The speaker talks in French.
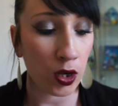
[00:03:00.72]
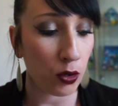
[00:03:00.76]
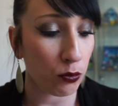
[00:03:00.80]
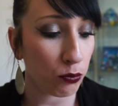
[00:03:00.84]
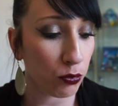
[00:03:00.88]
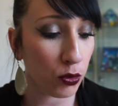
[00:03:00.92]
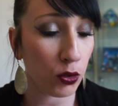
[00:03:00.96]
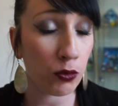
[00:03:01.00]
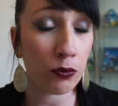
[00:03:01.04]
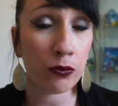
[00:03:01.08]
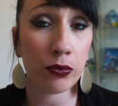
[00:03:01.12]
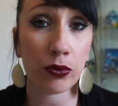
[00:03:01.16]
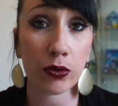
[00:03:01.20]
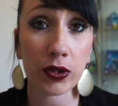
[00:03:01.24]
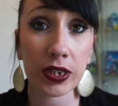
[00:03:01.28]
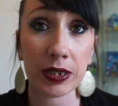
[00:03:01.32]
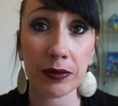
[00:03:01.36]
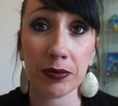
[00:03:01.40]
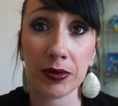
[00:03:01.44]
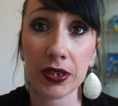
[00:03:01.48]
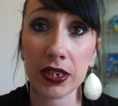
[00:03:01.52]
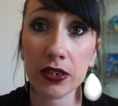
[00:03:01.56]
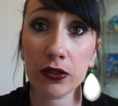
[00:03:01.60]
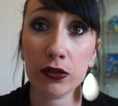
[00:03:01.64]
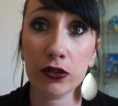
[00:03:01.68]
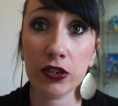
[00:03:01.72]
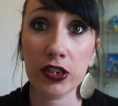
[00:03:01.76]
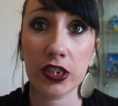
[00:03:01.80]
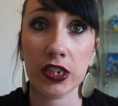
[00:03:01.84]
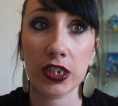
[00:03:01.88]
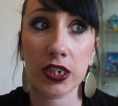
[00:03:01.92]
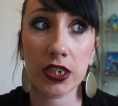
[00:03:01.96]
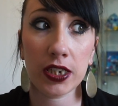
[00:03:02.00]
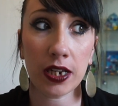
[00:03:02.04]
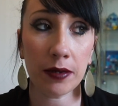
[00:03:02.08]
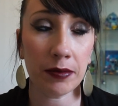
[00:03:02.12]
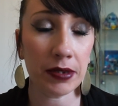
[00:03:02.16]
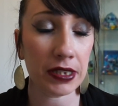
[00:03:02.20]
baume pour les pieds que j'ai
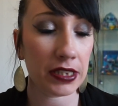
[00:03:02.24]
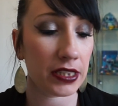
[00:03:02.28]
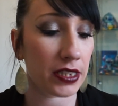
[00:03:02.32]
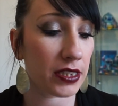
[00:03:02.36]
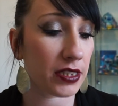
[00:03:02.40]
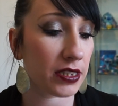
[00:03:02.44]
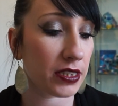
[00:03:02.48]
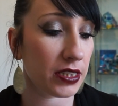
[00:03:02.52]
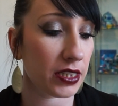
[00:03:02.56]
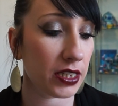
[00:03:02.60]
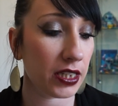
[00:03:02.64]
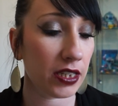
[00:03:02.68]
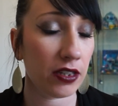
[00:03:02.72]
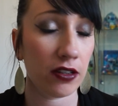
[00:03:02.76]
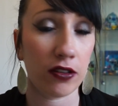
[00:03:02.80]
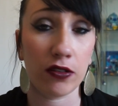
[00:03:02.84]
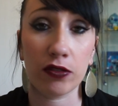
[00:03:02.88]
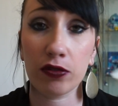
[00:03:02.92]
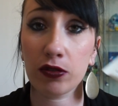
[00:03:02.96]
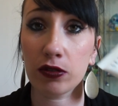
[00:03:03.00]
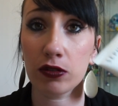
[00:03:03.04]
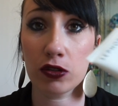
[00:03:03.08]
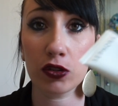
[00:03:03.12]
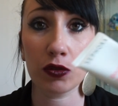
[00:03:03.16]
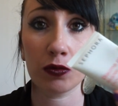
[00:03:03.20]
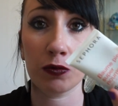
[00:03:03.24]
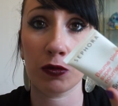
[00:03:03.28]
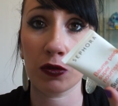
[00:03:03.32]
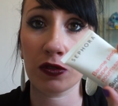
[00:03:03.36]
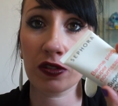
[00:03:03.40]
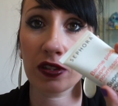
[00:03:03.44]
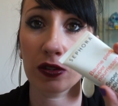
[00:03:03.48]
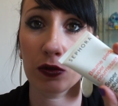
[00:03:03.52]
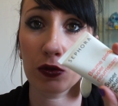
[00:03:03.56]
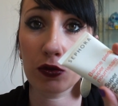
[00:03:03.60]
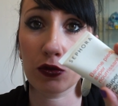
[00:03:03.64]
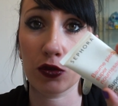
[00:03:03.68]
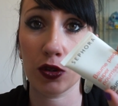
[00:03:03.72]
jamais testé. Euh, franchement,
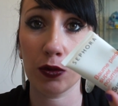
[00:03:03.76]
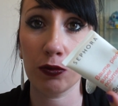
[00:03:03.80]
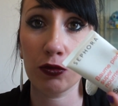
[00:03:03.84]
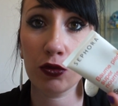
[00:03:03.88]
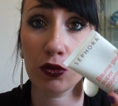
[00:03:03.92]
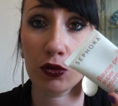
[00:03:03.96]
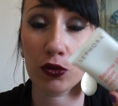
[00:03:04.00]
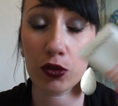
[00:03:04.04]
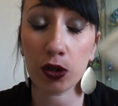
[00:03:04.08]
c'est le top du